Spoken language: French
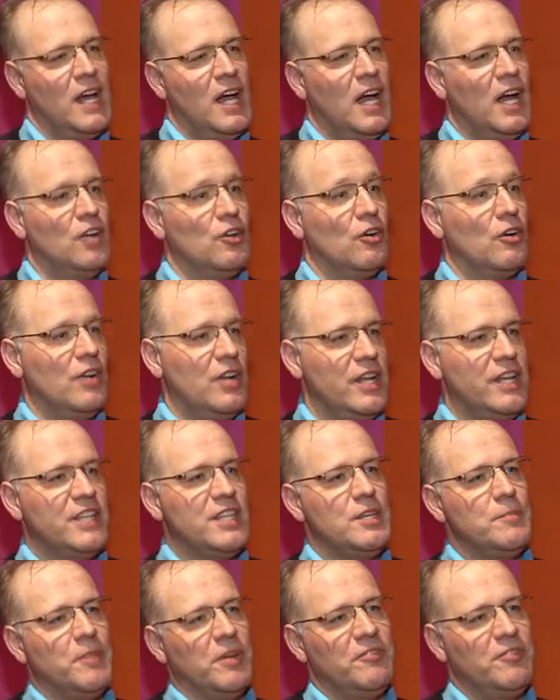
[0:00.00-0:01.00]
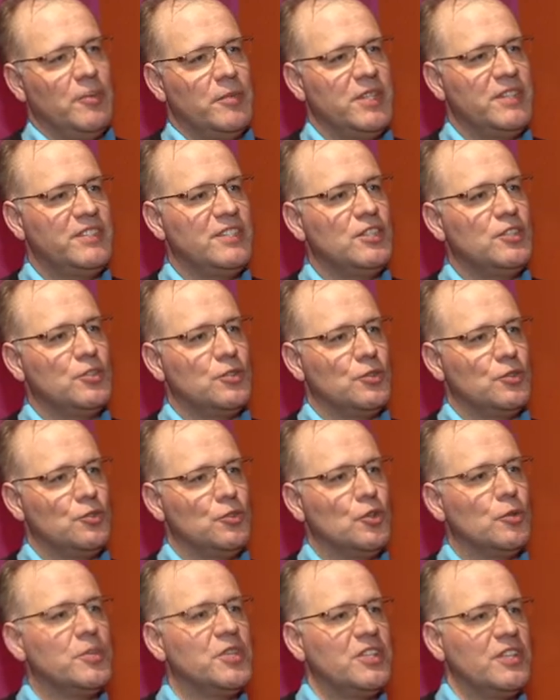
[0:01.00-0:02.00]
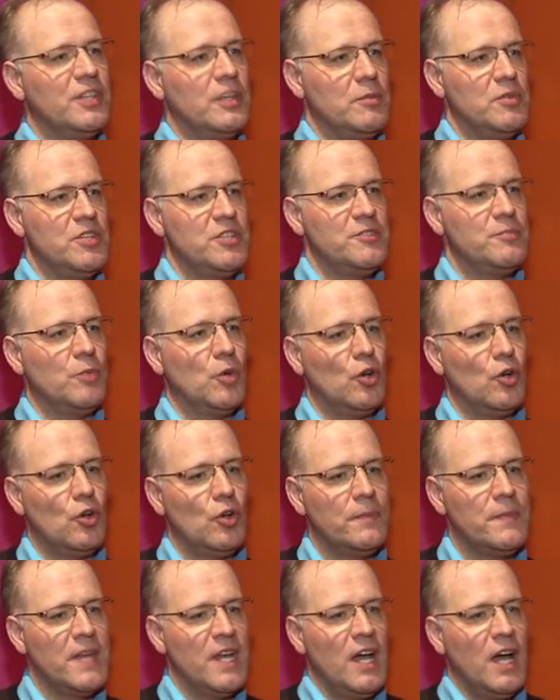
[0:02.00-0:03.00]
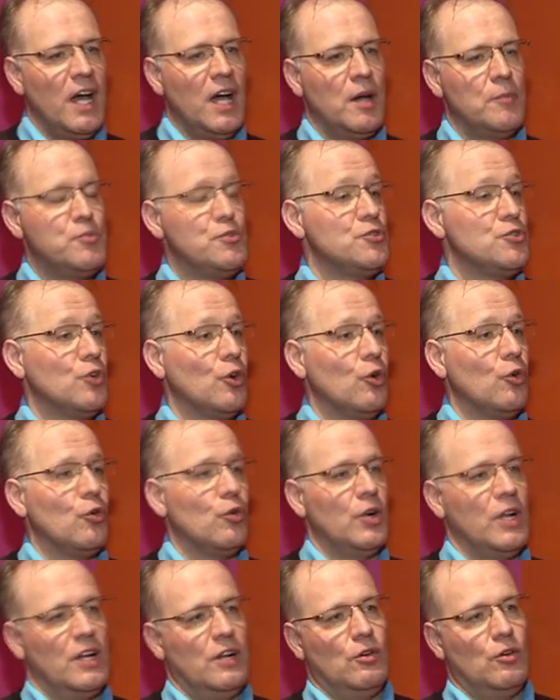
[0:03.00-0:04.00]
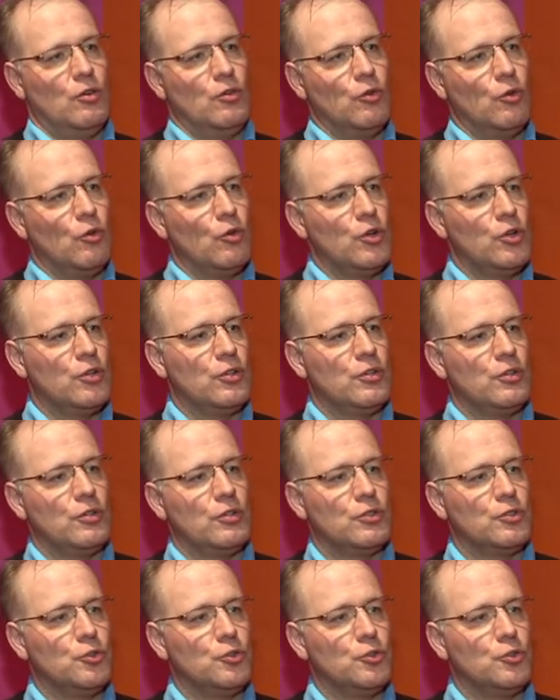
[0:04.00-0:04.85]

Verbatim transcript: Alors, l'équipe informatique euh, du comité d'établissement a plusieurs rôles. Alors, le rôle euh,